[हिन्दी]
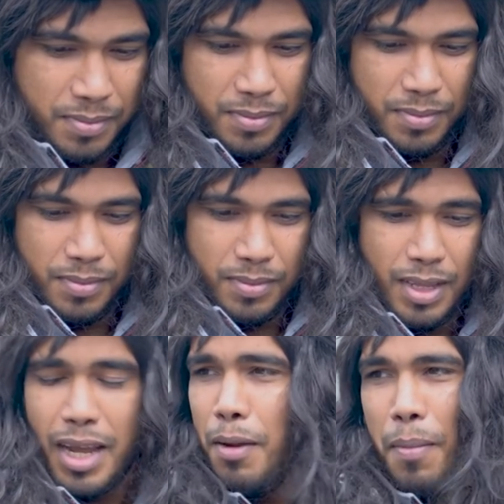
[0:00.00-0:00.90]
की
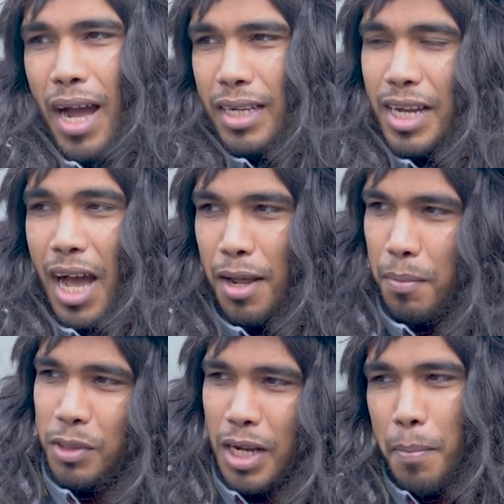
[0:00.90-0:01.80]
नहीं भाई जान
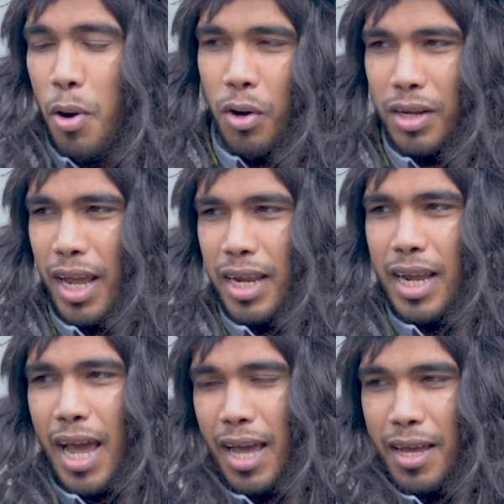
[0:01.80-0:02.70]
मुझे भूख
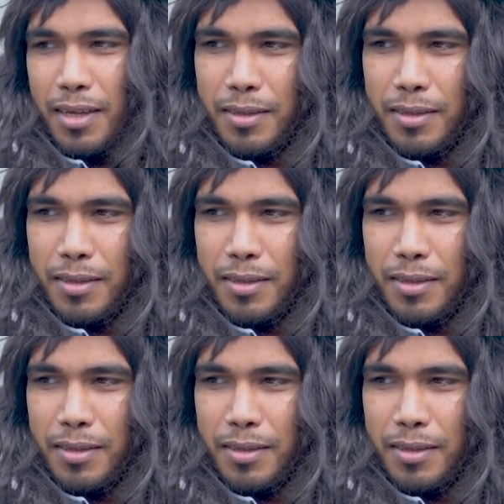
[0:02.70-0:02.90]
नहीं है